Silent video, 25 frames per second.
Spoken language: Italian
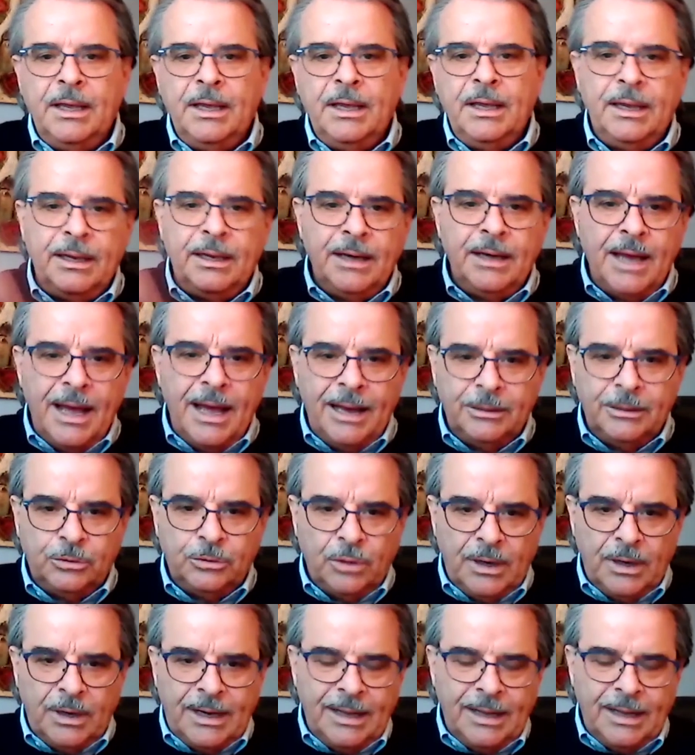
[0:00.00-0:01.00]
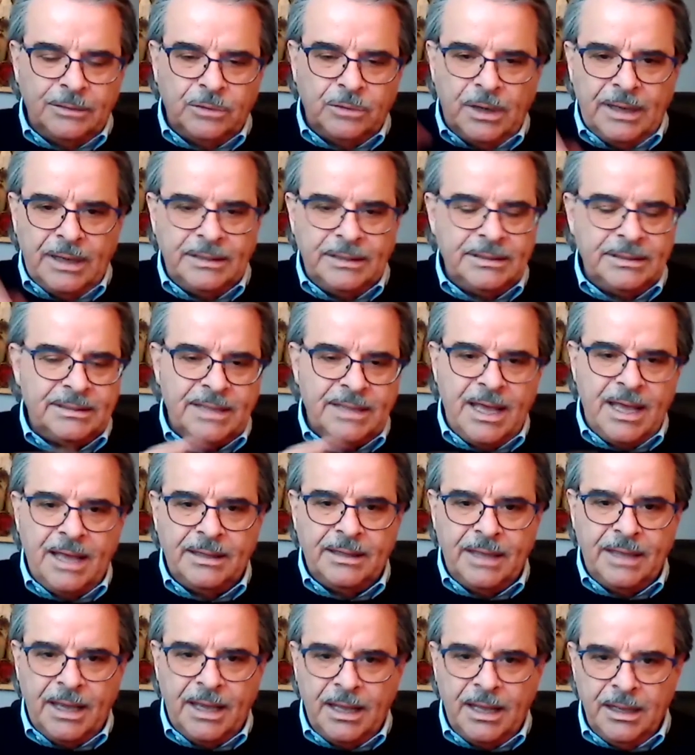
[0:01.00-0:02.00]
e in alto accanto alla
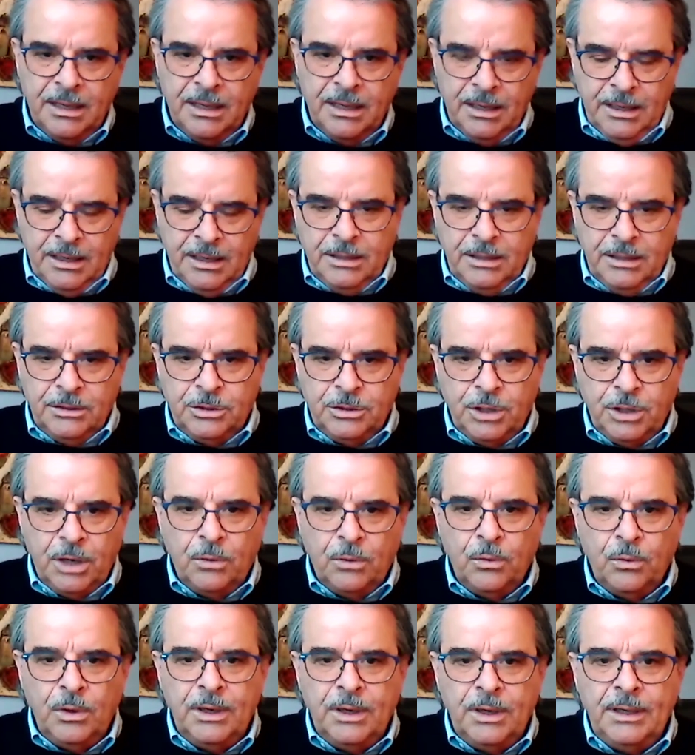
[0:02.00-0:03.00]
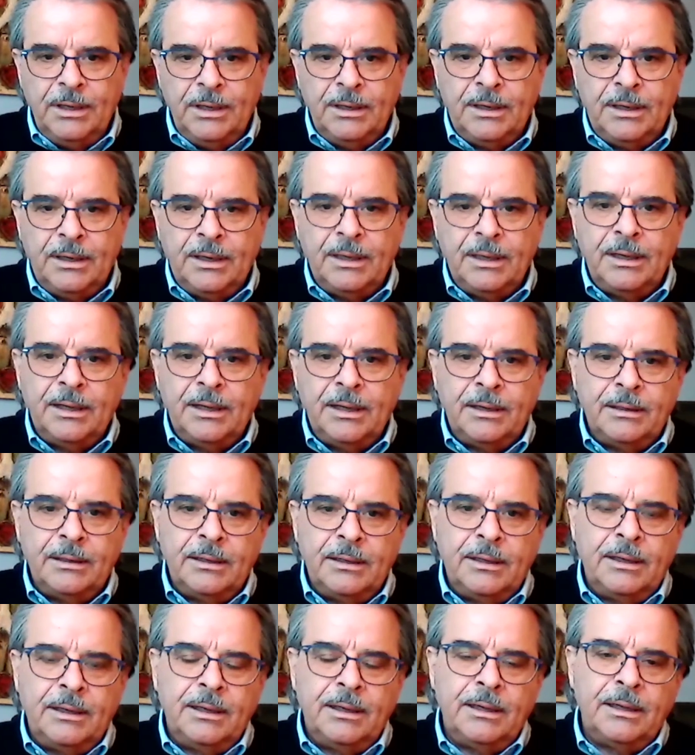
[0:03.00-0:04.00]
testata c'è un link
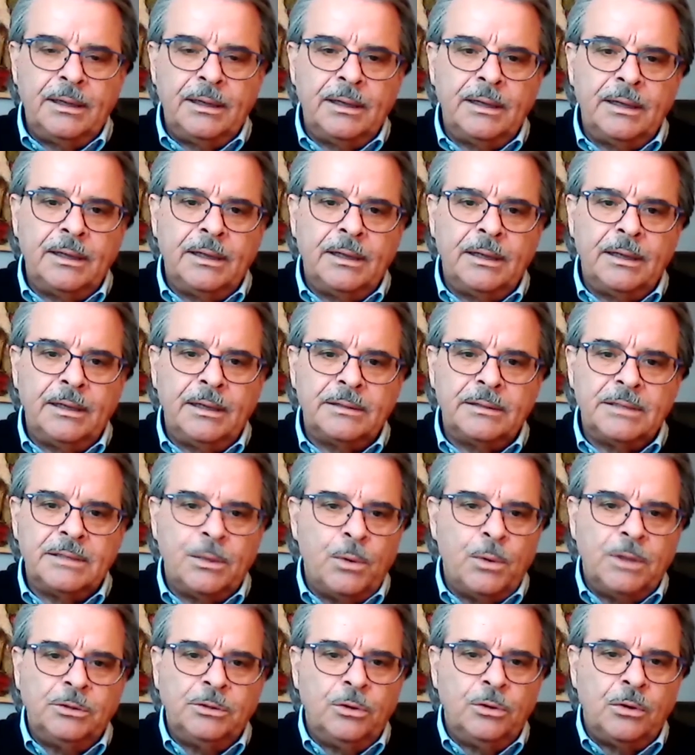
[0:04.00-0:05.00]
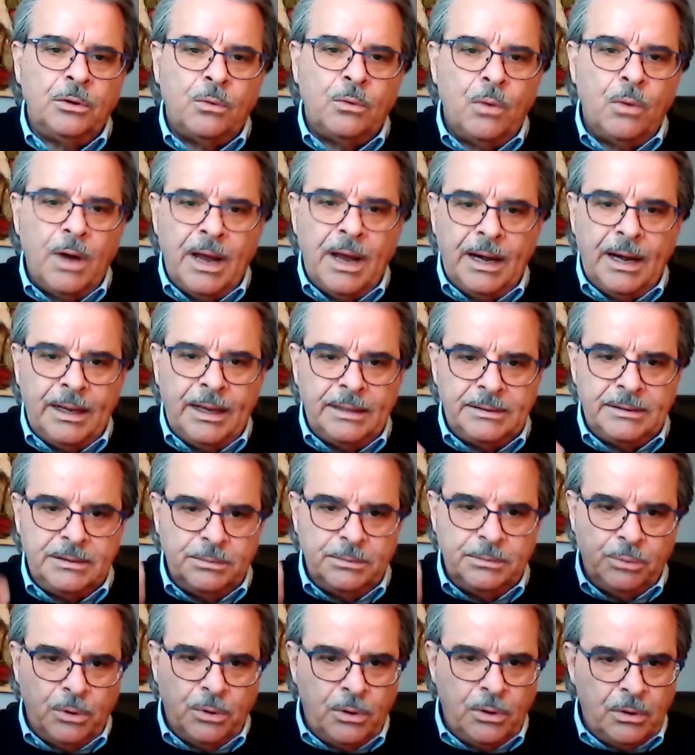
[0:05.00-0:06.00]
eh, seguendo il quale
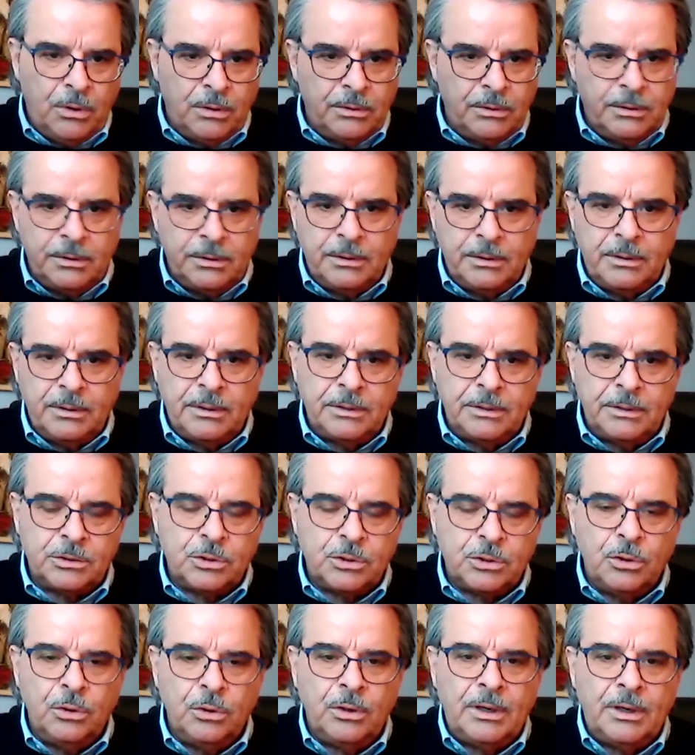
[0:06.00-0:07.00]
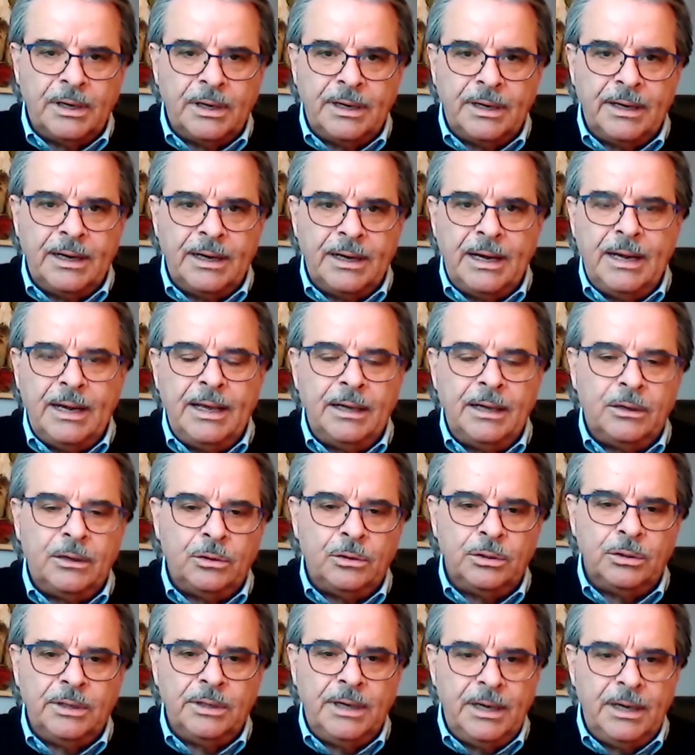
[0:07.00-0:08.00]
si può eh, scorrere
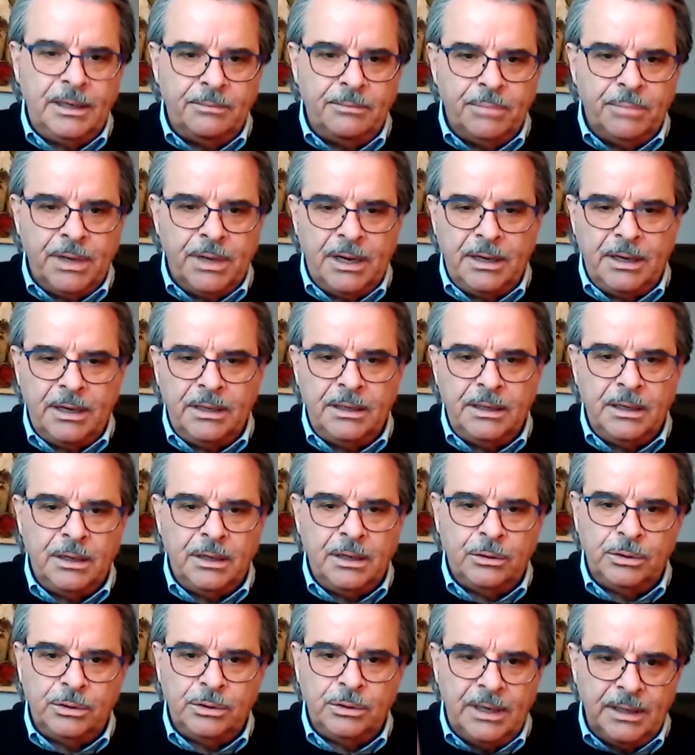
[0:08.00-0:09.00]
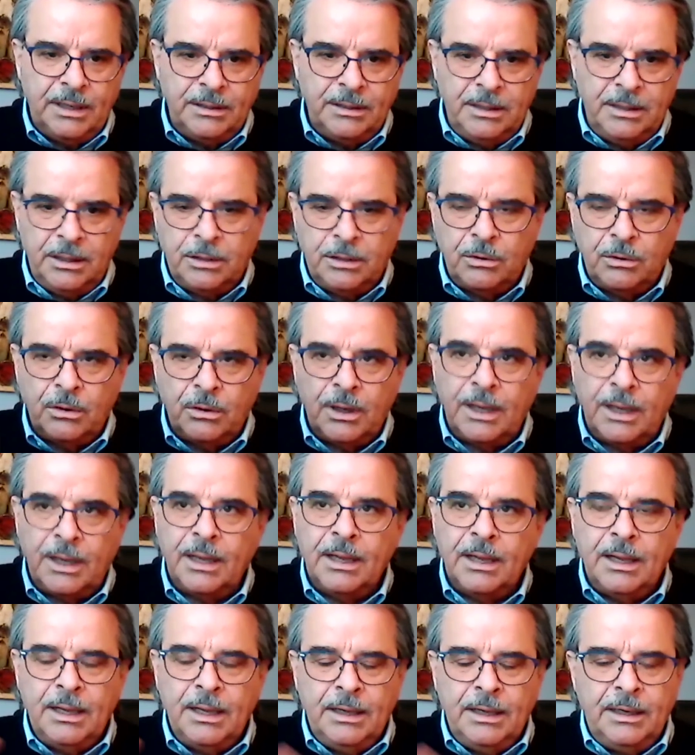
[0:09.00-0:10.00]
l'elenco delle librerie o delle edicole
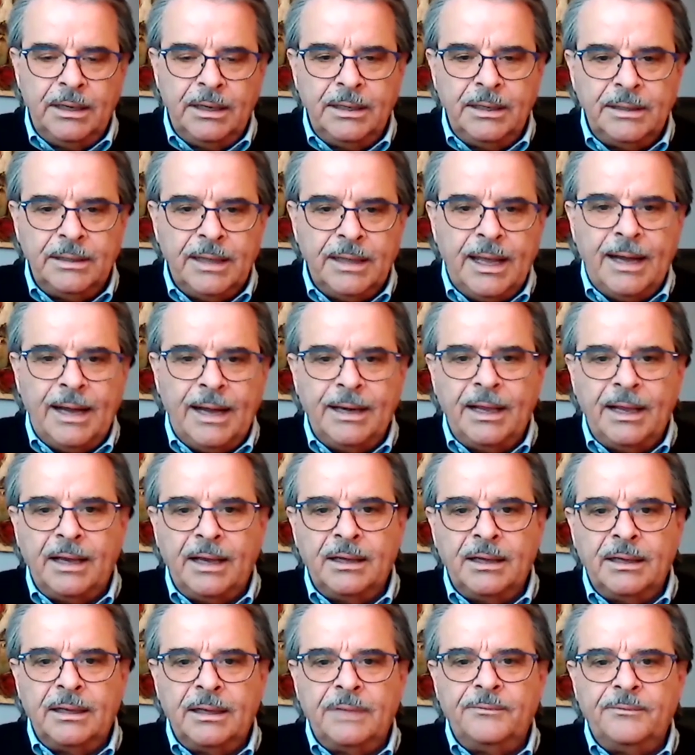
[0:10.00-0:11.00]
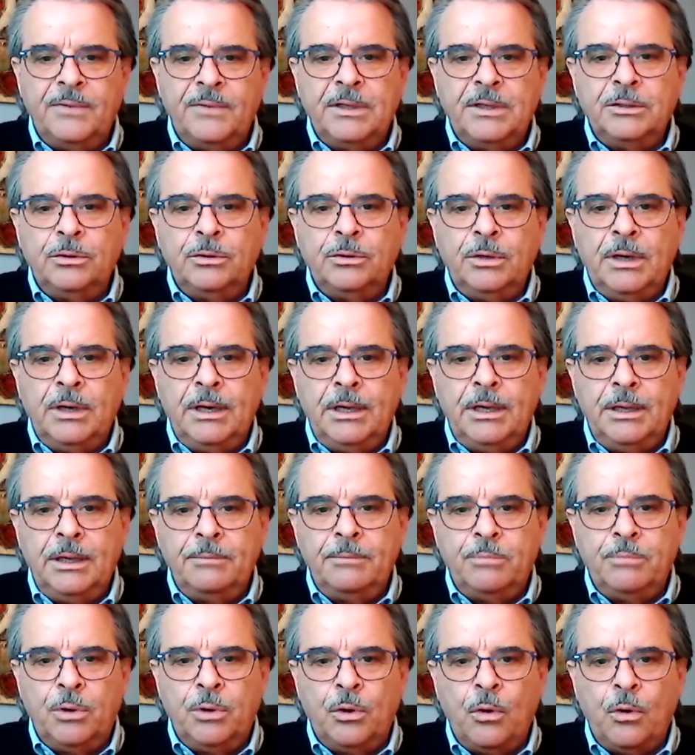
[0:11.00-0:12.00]
in Italia che vendono il
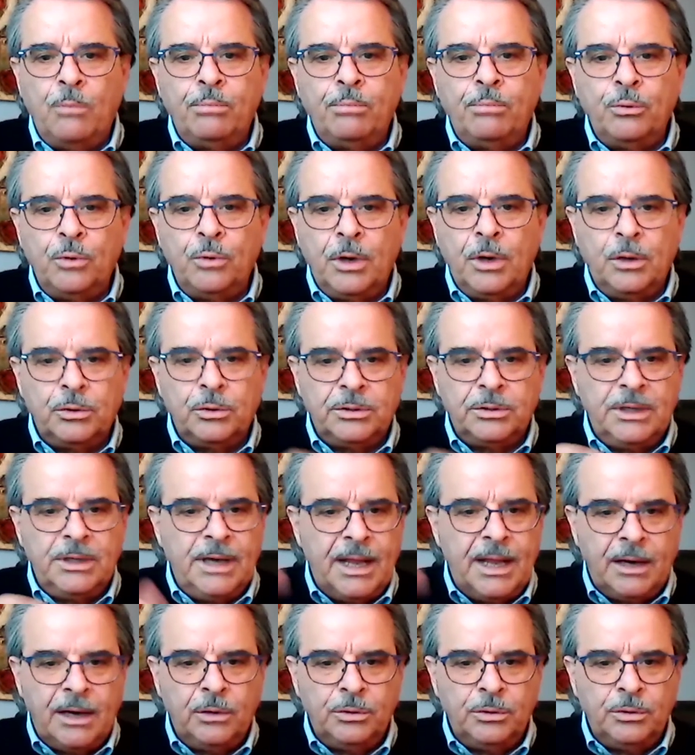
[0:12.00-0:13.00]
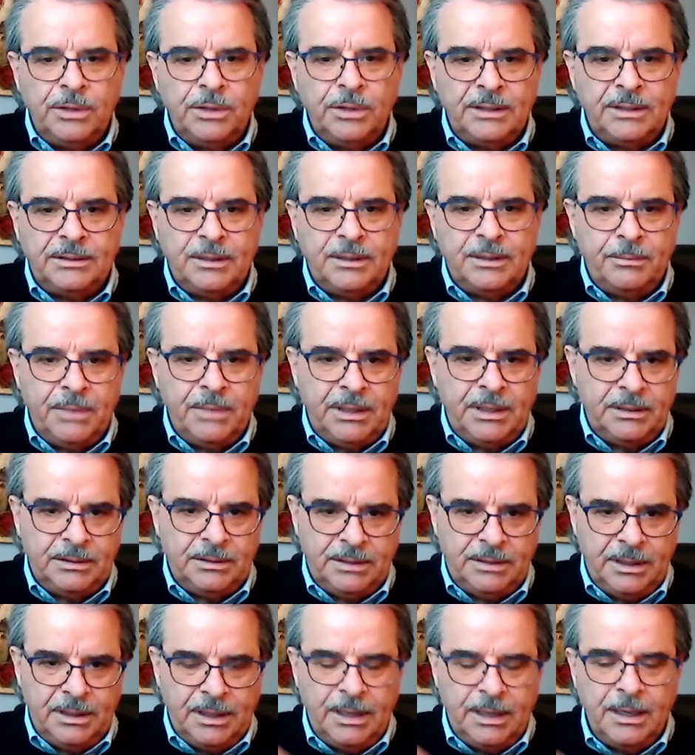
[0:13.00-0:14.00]
libro oppure ordinarlo
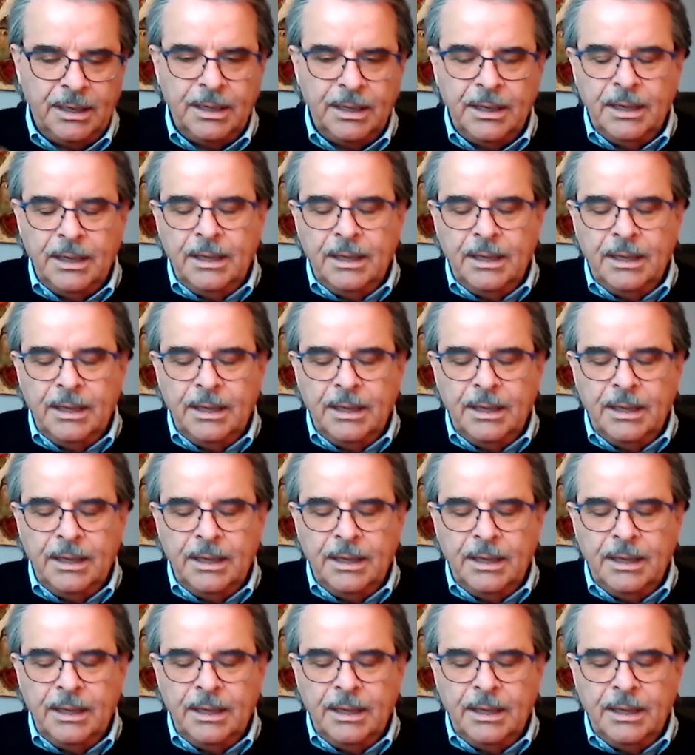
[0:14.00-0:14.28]
direttamente